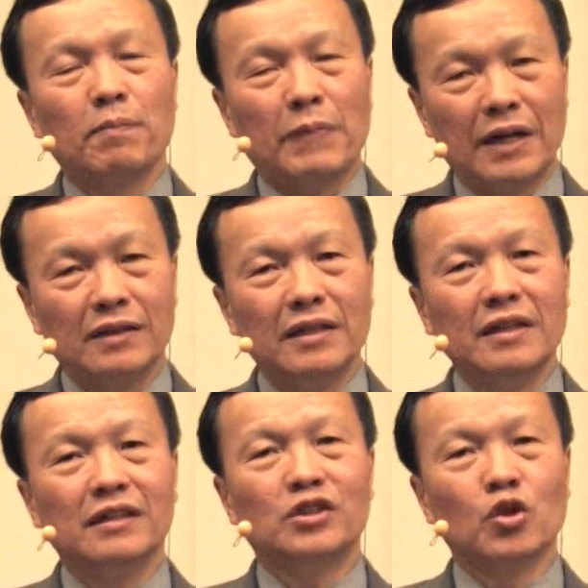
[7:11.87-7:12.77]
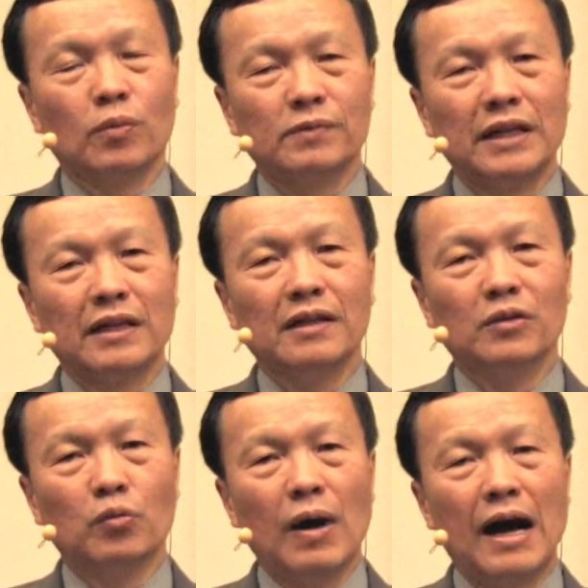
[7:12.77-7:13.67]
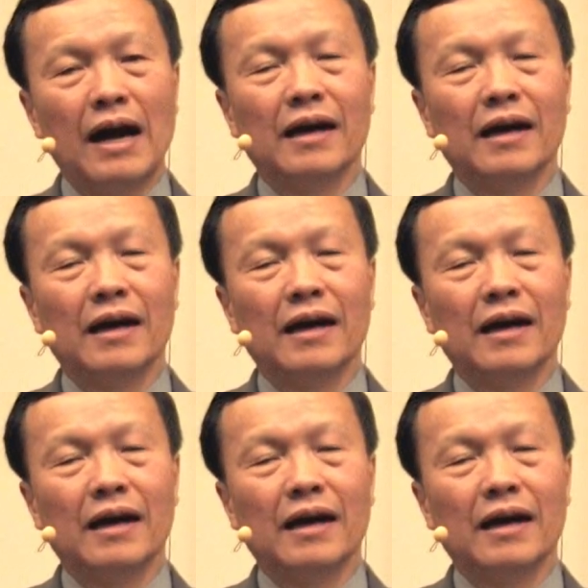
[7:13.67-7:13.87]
เป็นที่โจมตีหรือว่า